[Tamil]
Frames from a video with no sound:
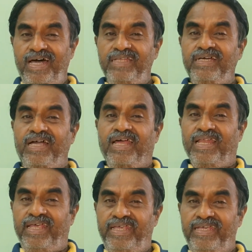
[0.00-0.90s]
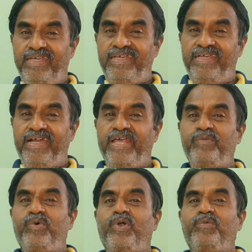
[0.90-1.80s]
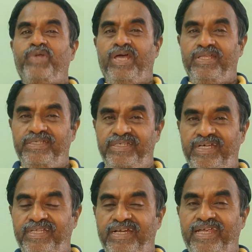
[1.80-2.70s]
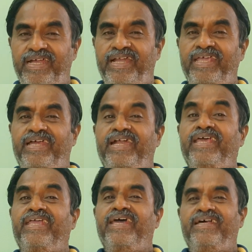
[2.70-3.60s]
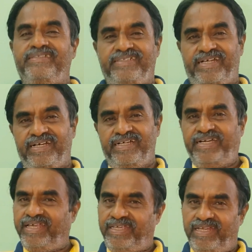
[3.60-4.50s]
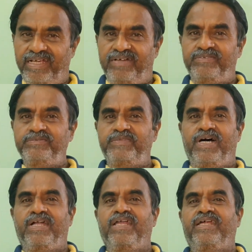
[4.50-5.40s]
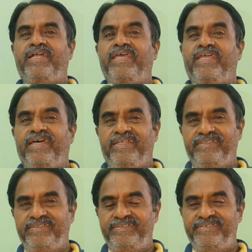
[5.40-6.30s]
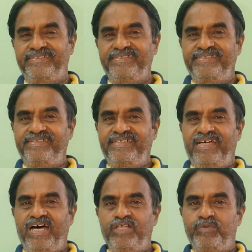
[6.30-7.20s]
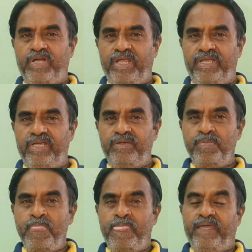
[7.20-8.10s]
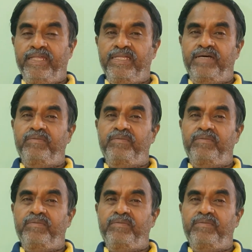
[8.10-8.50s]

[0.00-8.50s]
அந்த கல்லை எடை போட முடியாது அதற்கு எடை கிடைக்காதுங்கிறாங்க எடை இருக்கும் ஆனால் கிடைக்காது அது மாதிரி இந்த